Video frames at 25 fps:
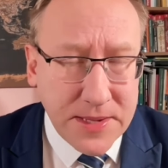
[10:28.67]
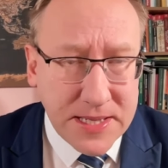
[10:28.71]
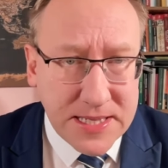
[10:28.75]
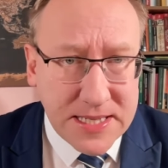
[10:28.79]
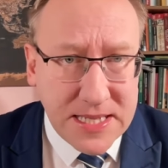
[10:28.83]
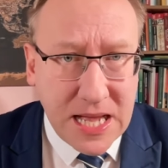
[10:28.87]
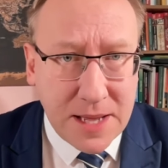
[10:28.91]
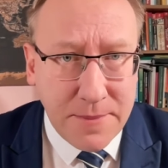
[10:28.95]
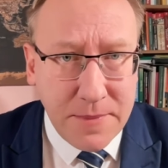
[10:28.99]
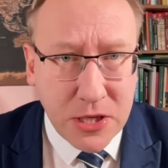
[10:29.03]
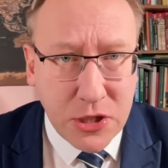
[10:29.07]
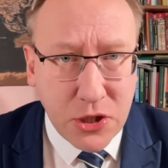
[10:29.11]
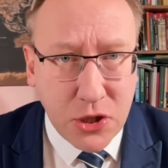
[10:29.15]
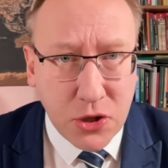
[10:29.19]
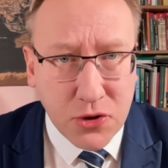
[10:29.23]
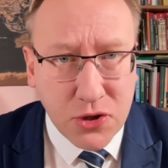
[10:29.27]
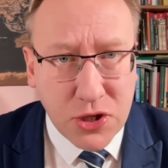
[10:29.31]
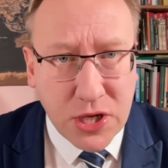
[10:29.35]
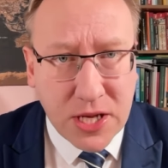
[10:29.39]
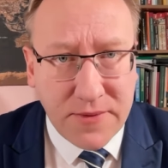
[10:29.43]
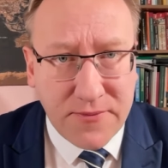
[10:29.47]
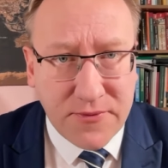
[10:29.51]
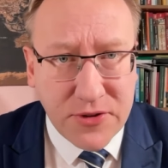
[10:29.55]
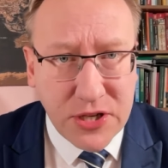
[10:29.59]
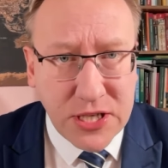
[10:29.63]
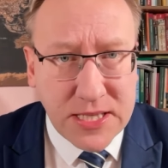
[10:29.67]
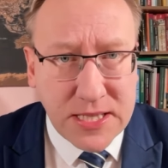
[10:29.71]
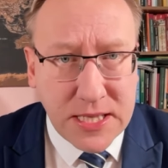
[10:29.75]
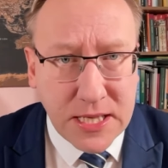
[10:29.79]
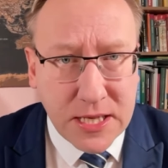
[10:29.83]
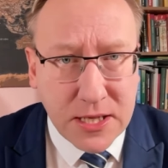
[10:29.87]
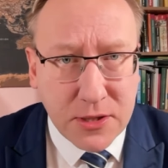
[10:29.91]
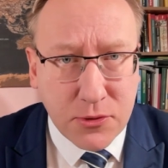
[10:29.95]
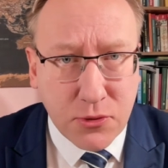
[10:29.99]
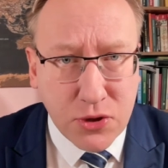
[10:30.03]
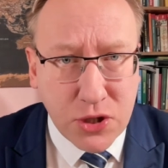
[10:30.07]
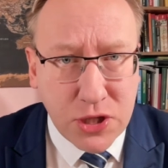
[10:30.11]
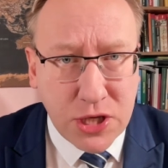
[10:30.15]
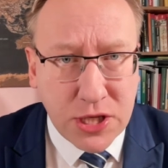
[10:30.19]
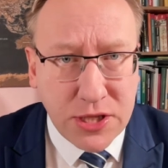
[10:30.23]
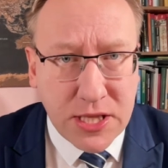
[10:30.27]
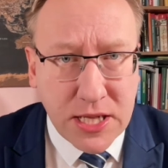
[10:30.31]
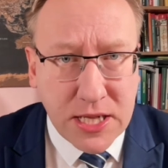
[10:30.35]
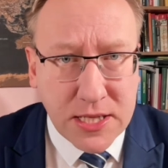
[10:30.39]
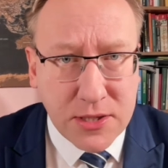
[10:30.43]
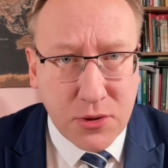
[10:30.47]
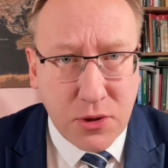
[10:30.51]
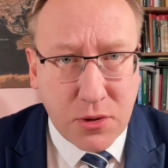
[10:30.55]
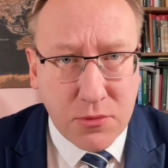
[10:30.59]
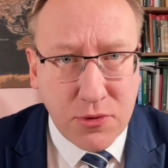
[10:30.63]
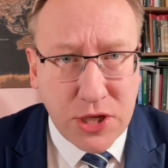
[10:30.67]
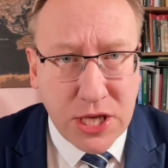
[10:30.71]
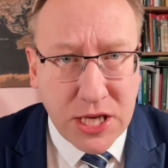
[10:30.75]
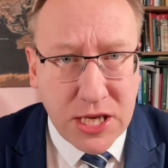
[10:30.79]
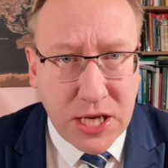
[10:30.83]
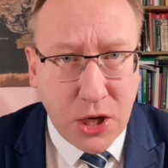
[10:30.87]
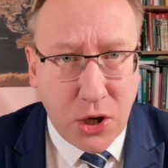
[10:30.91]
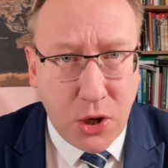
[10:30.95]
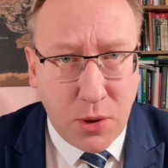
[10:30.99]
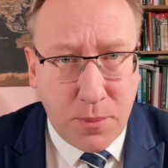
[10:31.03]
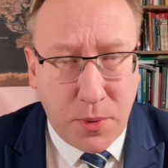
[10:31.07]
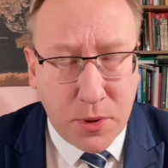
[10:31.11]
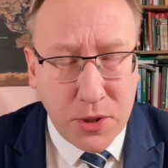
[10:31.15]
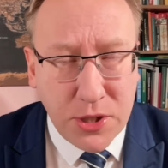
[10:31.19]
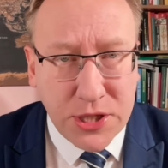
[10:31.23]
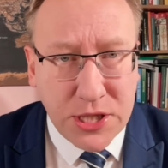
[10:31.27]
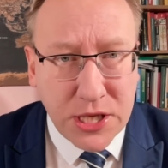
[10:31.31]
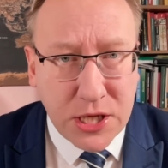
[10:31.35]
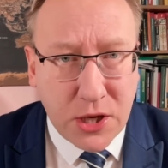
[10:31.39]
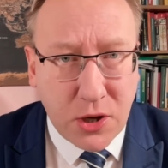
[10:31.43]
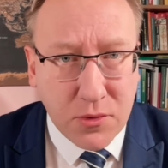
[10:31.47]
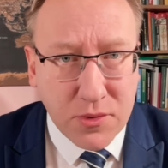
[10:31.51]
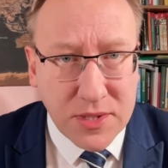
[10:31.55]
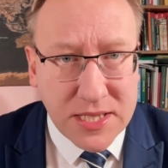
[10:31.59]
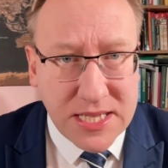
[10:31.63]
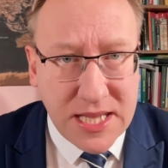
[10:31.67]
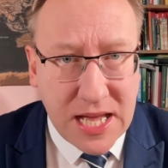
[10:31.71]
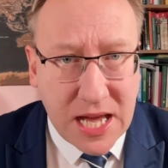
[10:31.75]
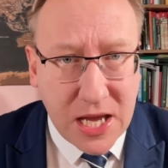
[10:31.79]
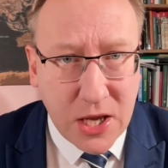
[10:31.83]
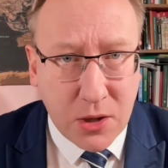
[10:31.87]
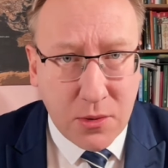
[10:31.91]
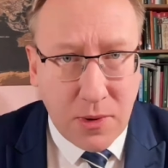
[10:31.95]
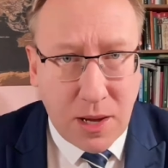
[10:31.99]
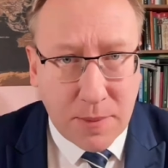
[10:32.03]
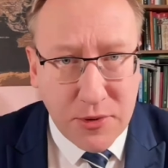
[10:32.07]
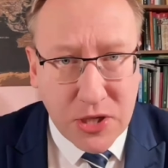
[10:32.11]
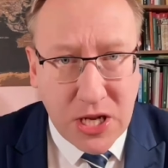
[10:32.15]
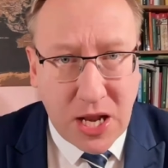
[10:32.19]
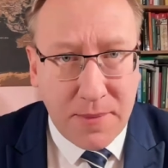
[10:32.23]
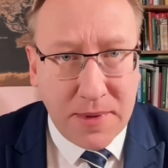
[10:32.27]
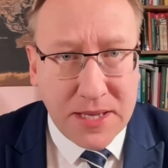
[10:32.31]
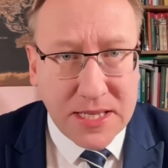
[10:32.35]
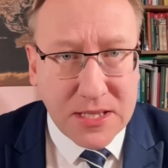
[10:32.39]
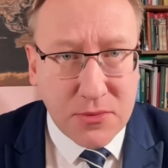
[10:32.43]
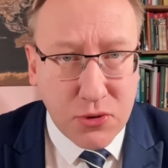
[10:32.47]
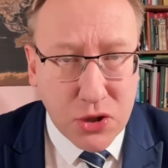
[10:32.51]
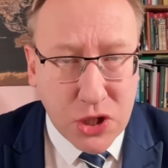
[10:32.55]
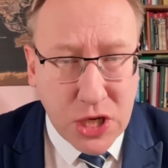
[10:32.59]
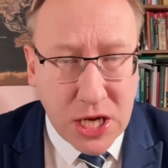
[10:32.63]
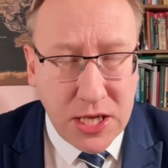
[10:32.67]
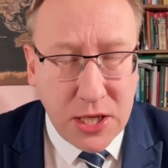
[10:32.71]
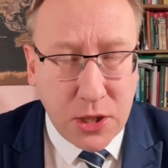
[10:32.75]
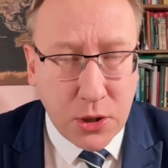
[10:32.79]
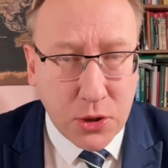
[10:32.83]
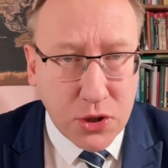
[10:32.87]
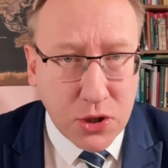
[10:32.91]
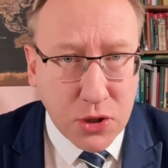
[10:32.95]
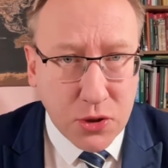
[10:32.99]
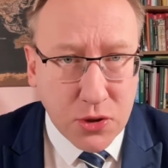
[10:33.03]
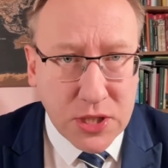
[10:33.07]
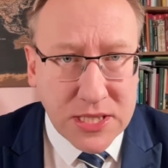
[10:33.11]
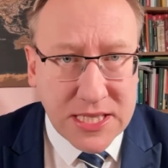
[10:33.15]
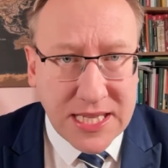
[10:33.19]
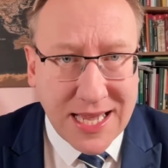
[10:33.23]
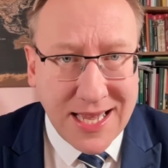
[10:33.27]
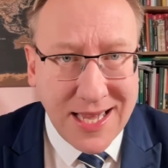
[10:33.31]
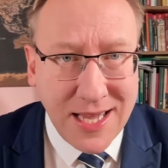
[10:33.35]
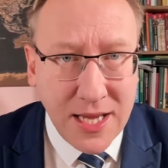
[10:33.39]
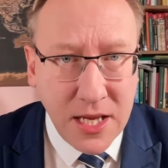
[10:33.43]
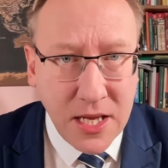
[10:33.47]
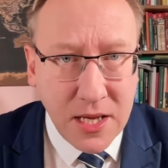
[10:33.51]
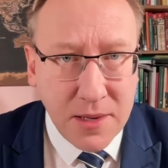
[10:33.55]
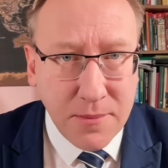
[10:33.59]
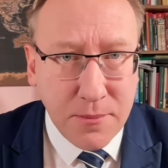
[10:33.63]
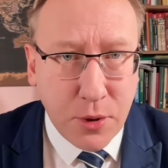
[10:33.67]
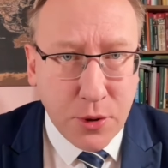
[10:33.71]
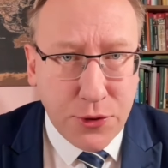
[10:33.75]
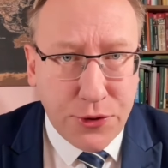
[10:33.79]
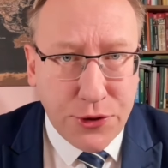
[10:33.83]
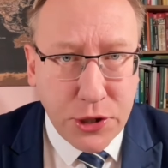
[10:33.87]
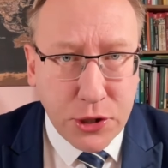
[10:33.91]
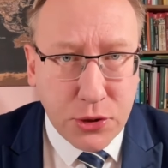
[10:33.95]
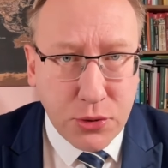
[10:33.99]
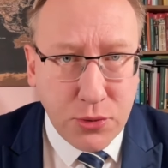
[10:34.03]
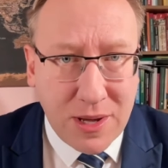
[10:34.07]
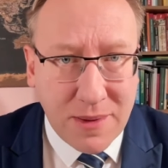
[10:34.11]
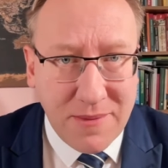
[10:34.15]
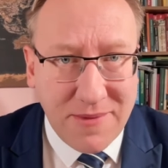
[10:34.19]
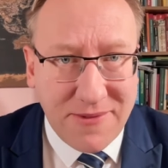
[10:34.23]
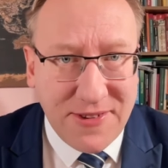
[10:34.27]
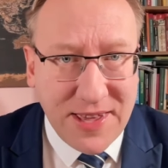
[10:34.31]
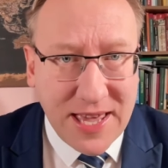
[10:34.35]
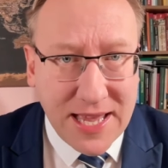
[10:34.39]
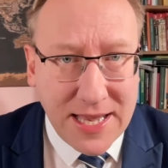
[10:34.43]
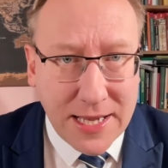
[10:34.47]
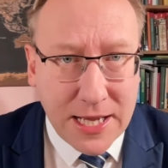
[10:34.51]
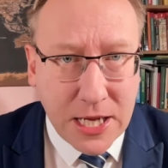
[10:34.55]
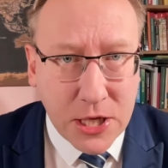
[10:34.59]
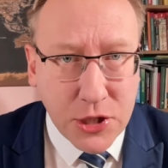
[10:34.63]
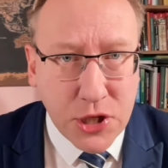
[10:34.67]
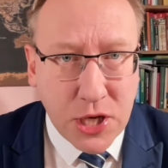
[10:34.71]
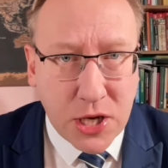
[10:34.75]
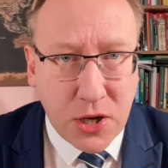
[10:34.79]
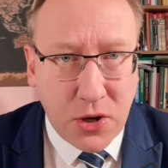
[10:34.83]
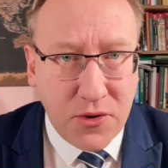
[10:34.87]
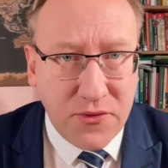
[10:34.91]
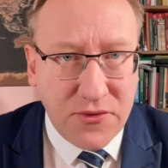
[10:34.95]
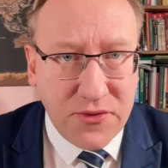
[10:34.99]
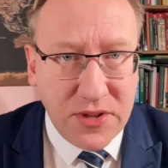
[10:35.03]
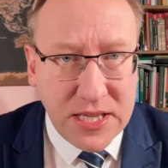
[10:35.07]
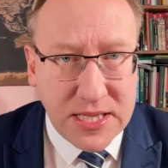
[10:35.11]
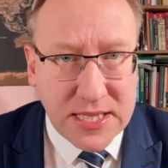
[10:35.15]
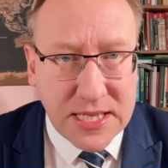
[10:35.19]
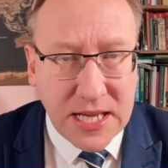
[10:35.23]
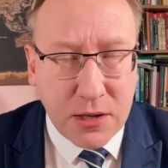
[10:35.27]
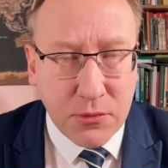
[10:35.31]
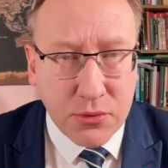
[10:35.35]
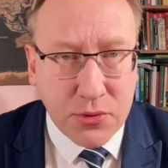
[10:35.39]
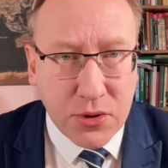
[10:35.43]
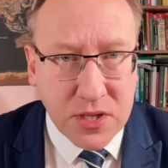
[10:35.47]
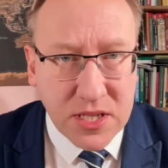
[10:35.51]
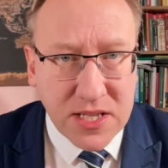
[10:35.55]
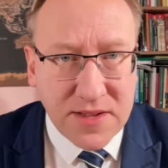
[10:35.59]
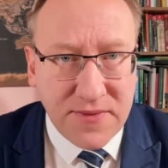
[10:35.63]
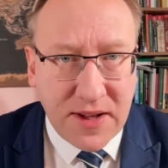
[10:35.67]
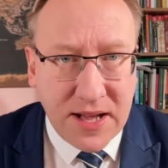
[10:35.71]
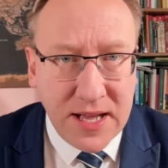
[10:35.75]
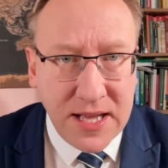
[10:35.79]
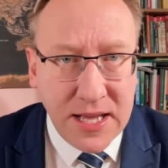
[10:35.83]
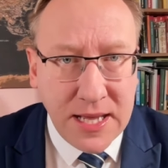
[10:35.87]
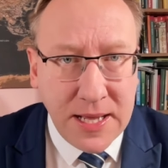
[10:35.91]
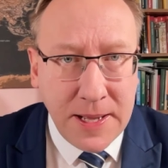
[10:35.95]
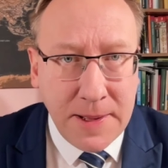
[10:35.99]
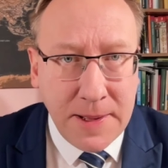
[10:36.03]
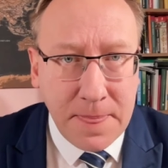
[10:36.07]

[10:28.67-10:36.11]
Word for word: Znamy książkę, wszyscy, którzy interesują się geopolityką, znają, a przynajmniej słyszeli o książce pod tytułem Wielka Szachownica autorstwa